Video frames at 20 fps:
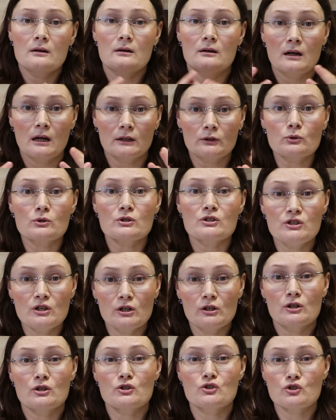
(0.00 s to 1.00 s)
а, который
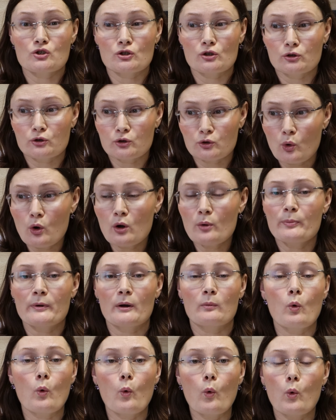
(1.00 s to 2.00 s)
делает желток
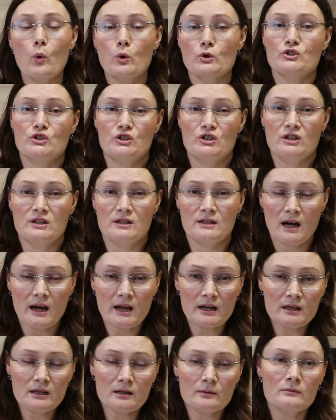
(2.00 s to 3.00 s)
прям очень
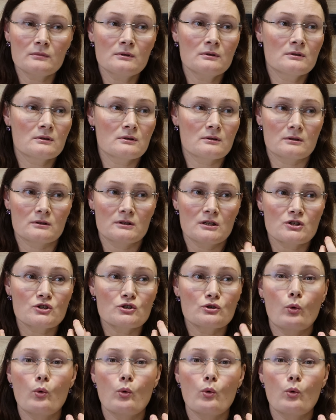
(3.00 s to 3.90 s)
ярким, а, даже